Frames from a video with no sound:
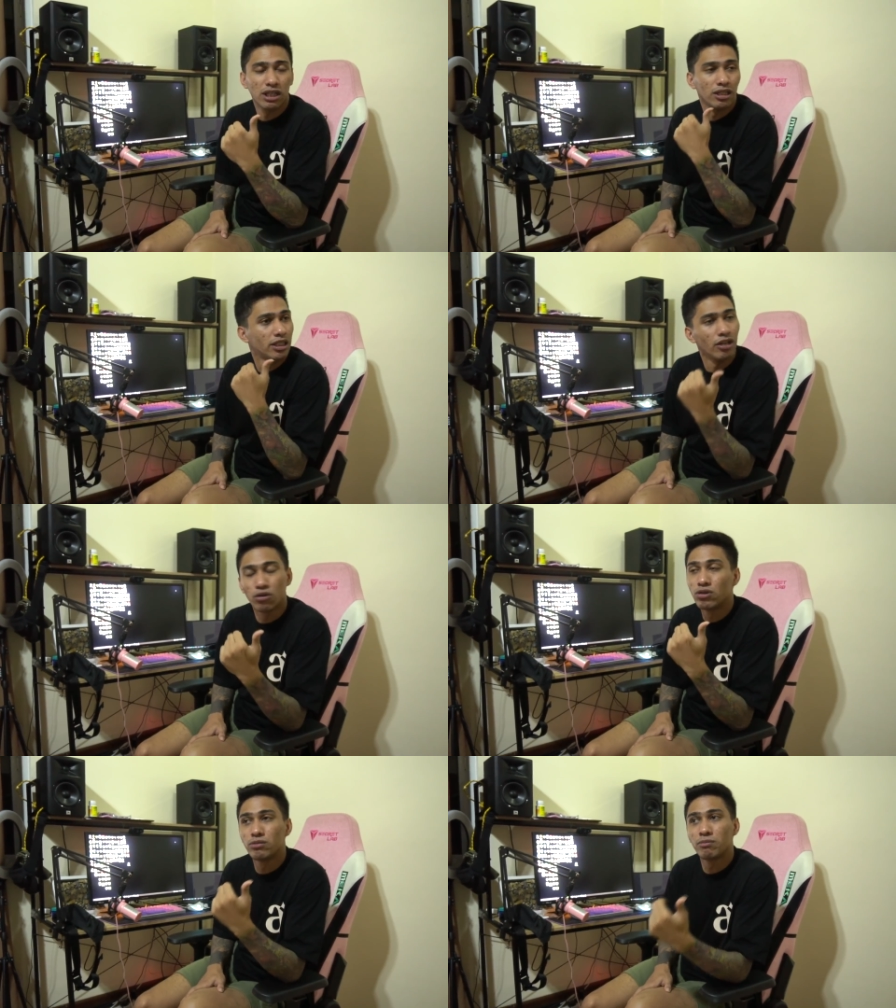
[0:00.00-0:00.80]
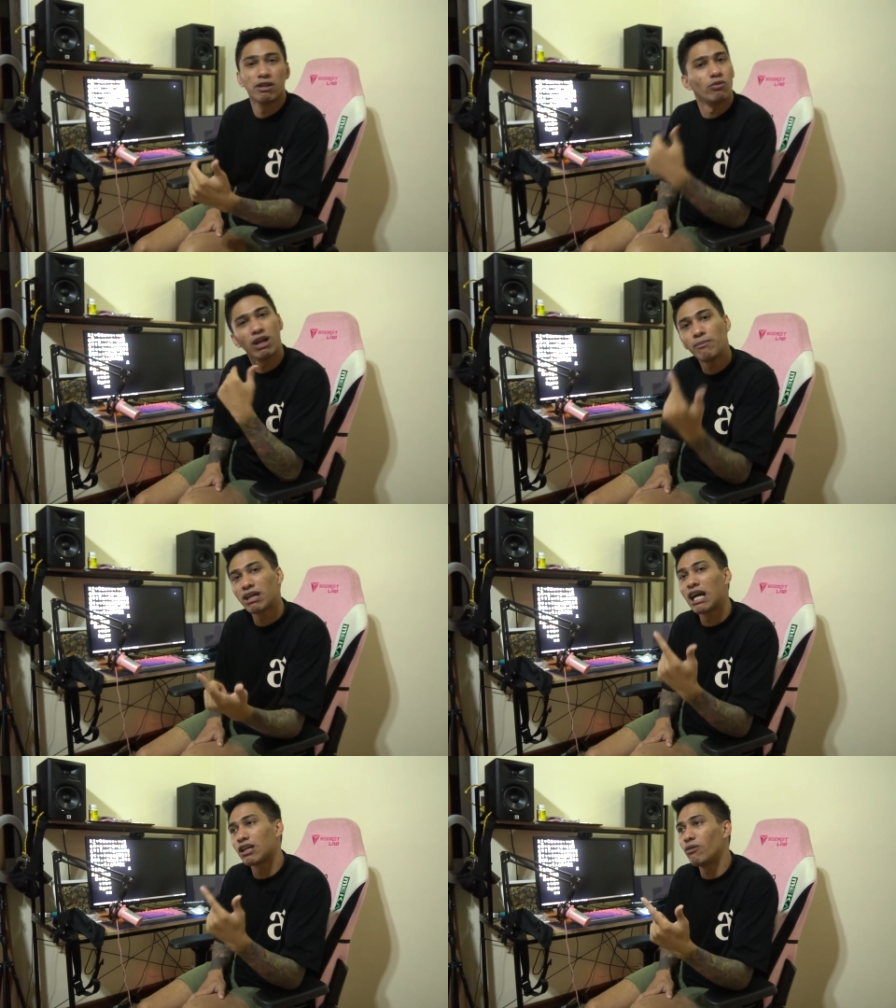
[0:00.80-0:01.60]
ng NJ, ayoko lumipat. Walang
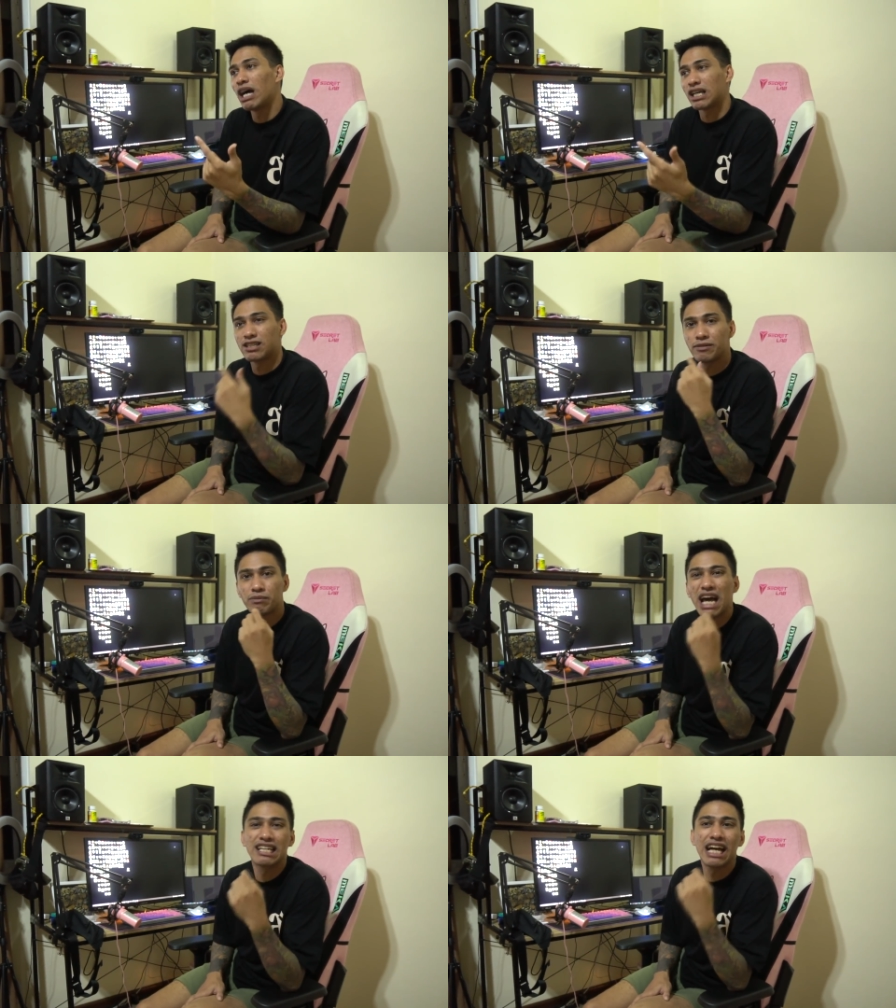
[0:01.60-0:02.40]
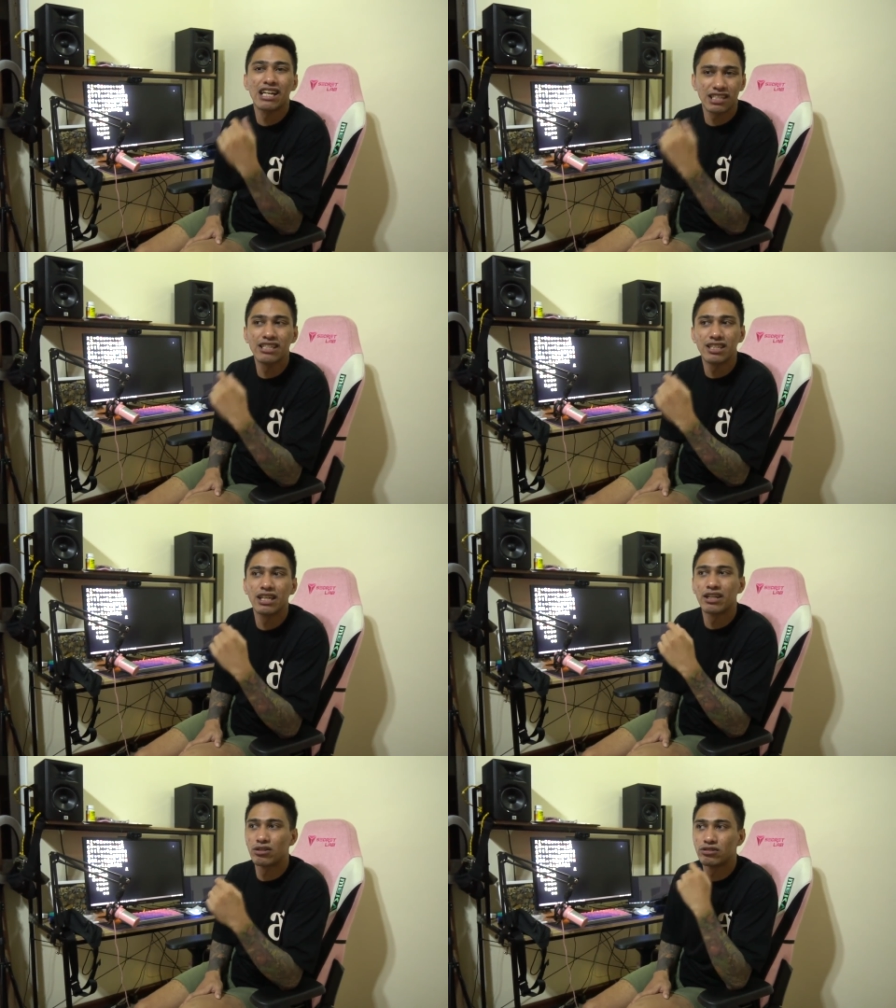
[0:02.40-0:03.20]
magagawa eh, kasi na na-assign
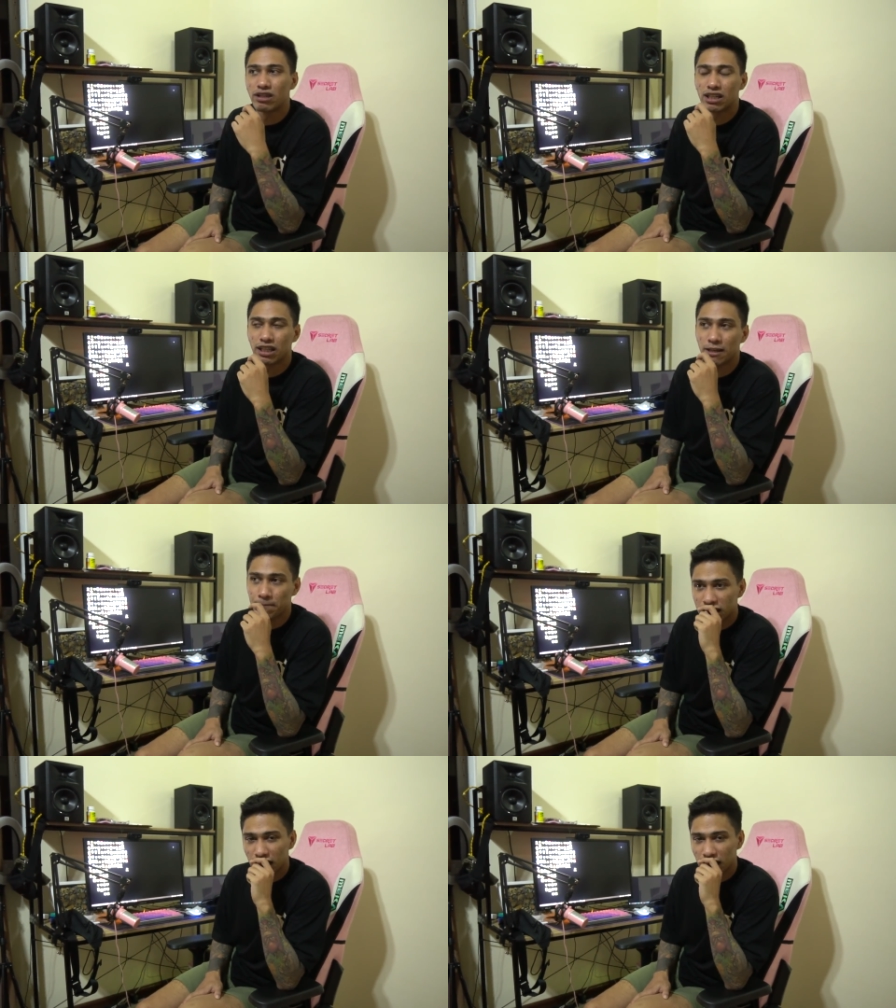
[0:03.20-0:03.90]
sila na kontrate.